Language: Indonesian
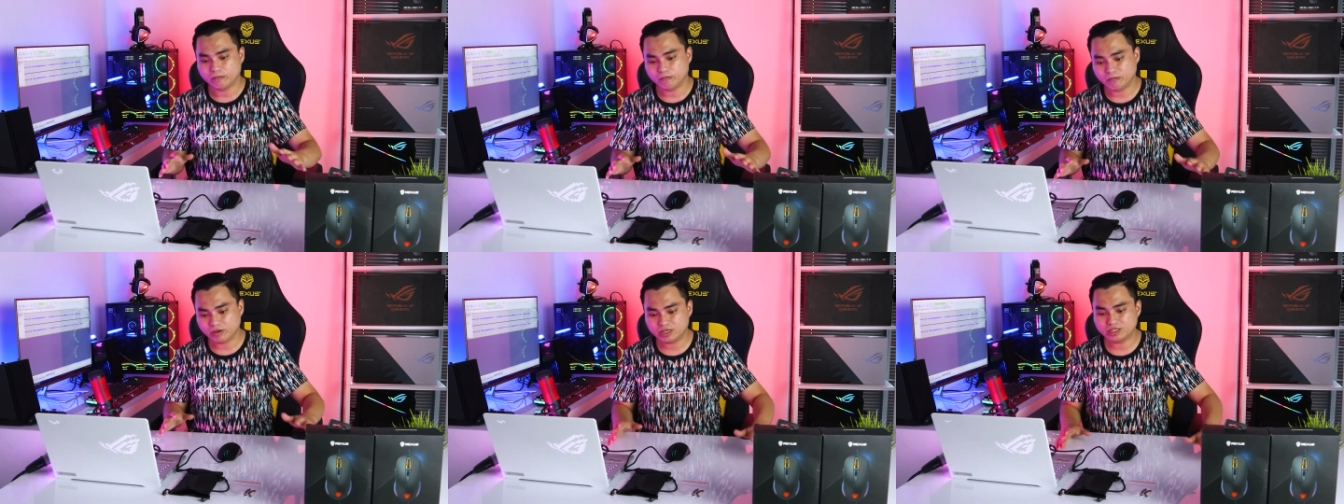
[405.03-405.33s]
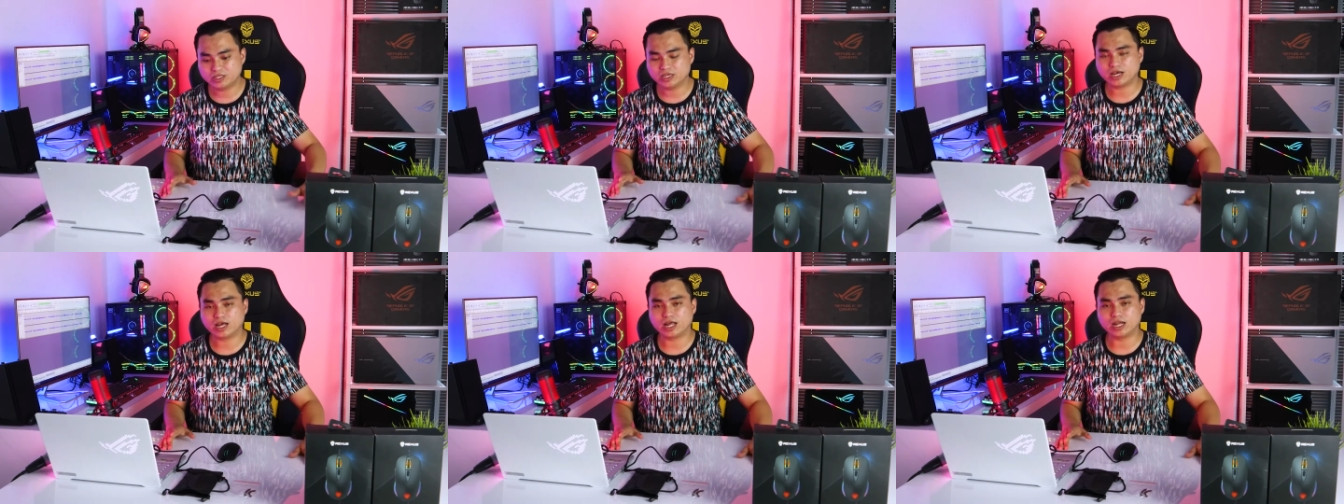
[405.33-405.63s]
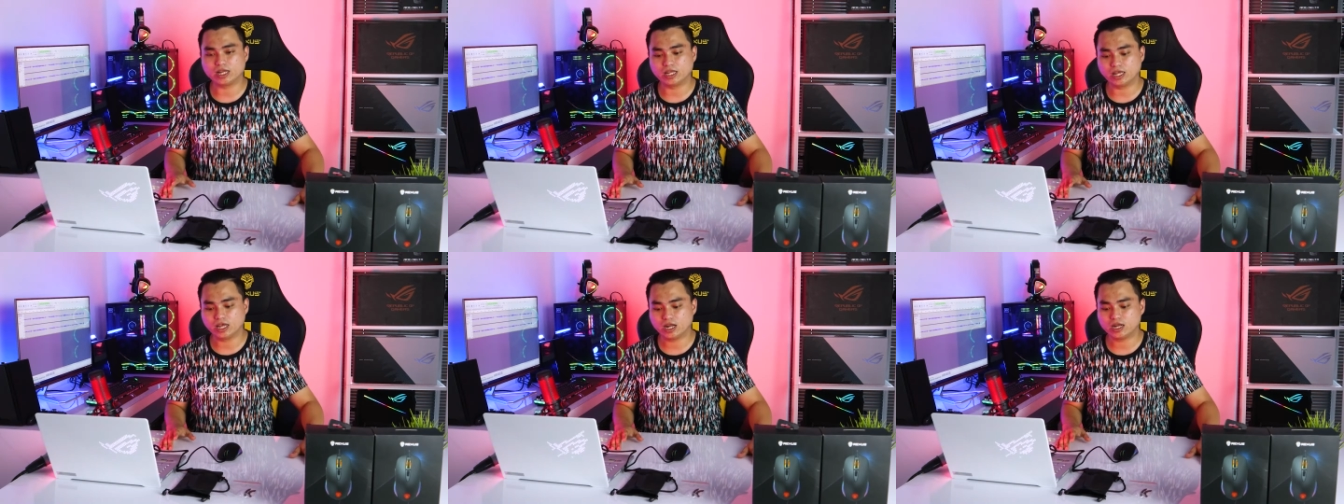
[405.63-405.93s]
meja
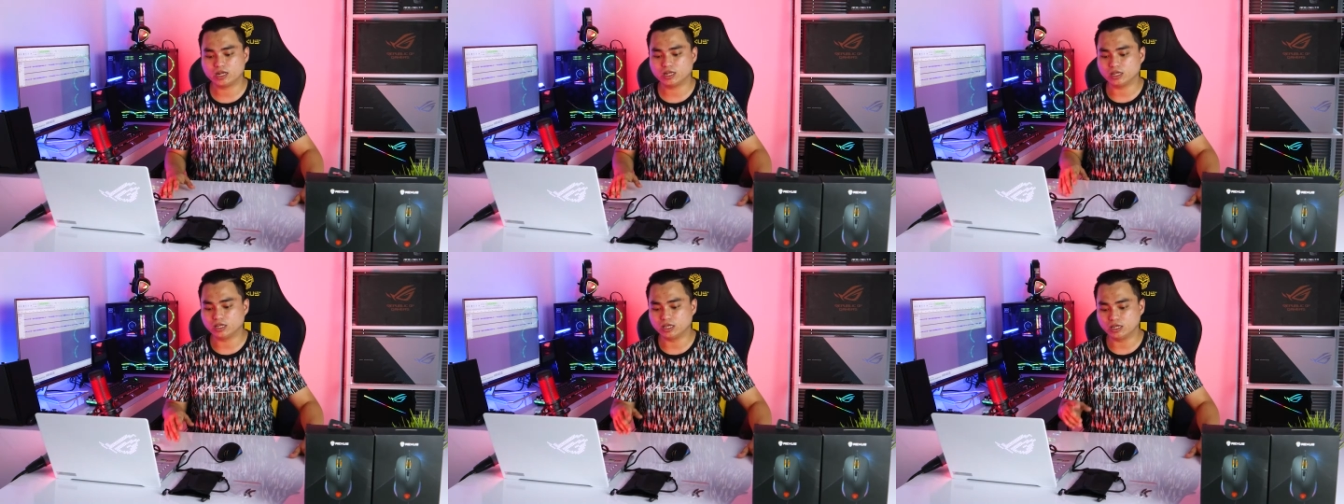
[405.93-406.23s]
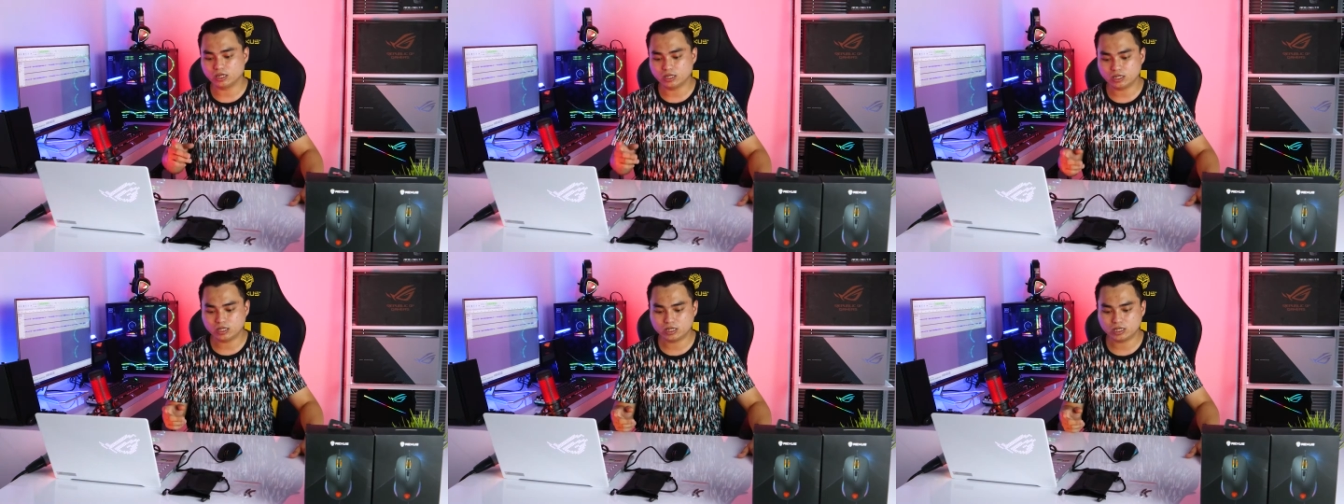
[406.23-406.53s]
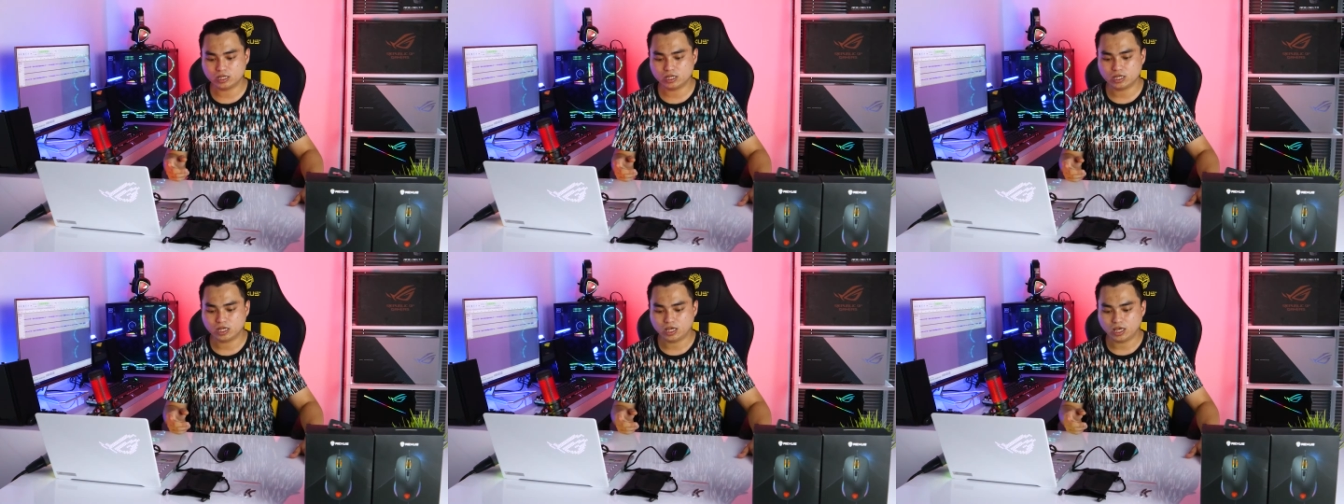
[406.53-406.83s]
kalian
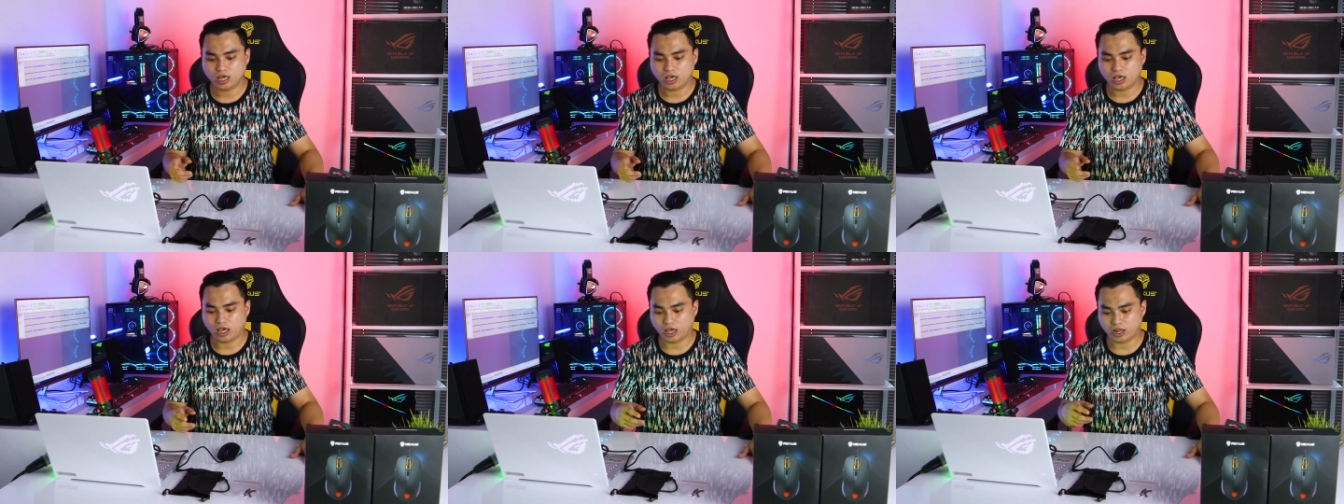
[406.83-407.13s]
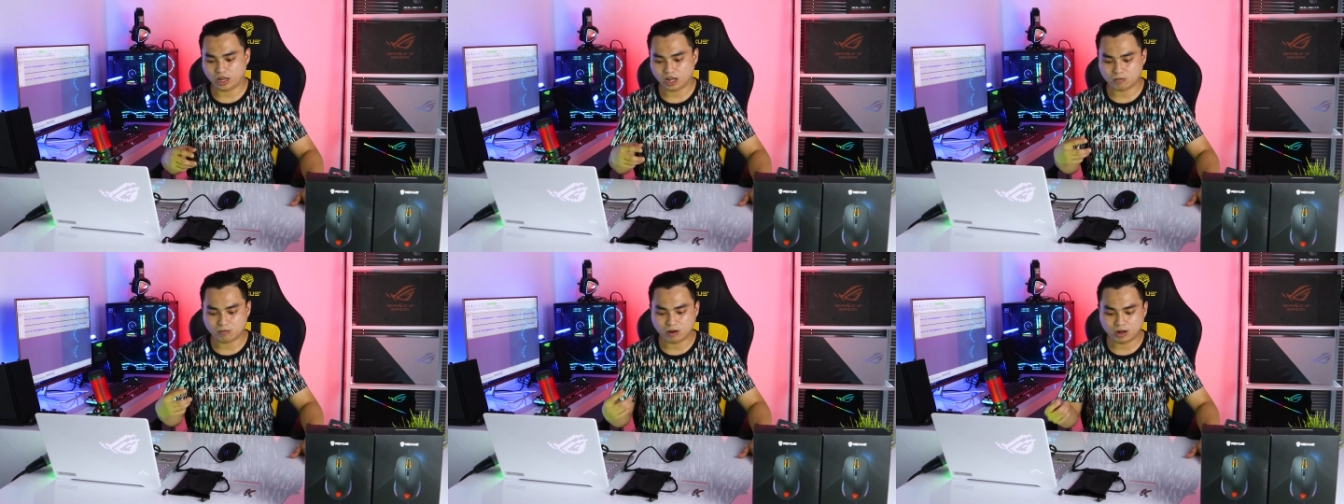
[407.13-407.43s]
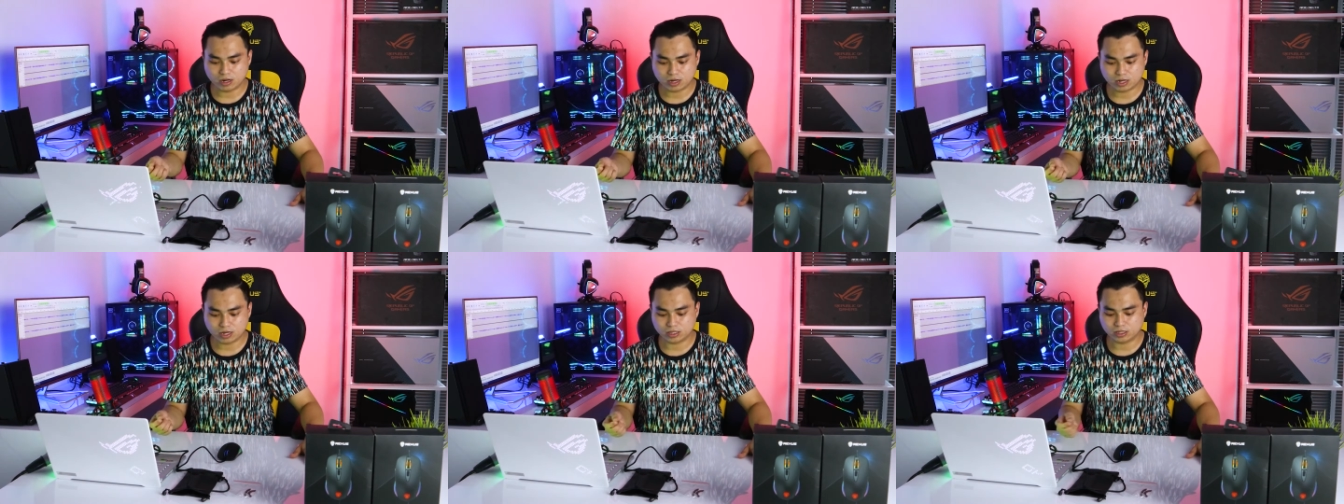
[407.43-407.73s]
ini enak
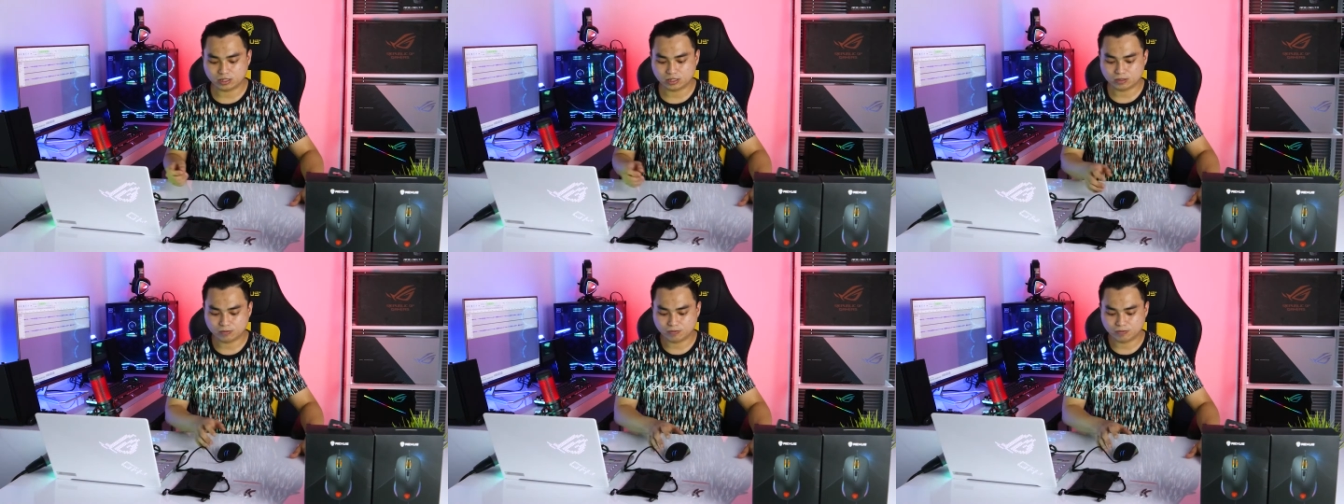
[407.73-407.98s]
banget